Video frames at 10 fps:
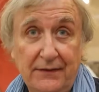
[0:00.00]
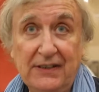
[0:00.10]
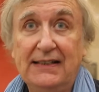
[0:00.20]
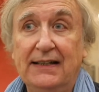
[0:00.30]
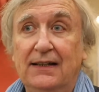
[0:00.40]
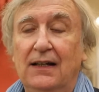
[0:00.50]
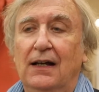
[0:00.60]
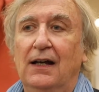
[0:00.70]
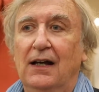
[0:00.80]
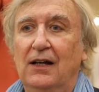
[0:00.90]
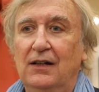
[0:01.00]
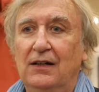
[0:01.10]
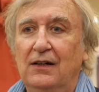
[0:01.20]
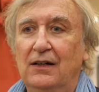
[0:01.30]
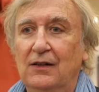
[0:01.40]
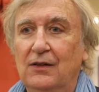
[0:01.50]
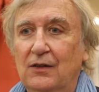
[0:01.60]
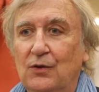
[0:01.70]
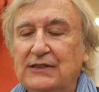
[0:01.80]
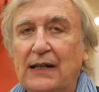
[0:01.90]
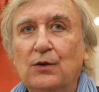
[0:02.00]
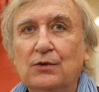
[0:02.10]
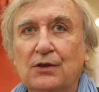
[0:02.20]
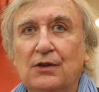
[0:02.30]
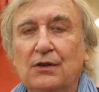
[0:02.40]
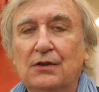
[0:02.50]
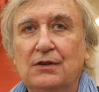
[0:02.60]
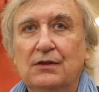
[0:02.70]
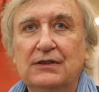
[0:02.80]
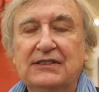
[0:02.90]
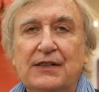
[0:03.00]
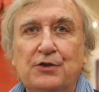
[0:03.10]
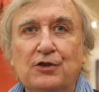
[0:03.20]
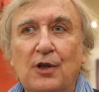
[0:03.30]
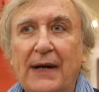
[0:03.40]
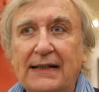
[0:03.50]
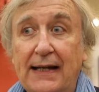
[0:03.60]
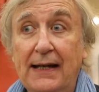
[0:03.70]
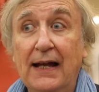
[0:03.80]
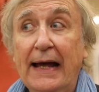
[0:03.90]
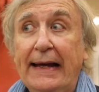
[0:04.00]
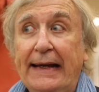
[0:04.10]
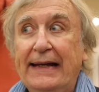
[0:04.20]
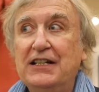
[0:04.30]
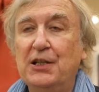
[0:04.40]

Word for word: invité euh, au salon de Saint-Just-le-Martel et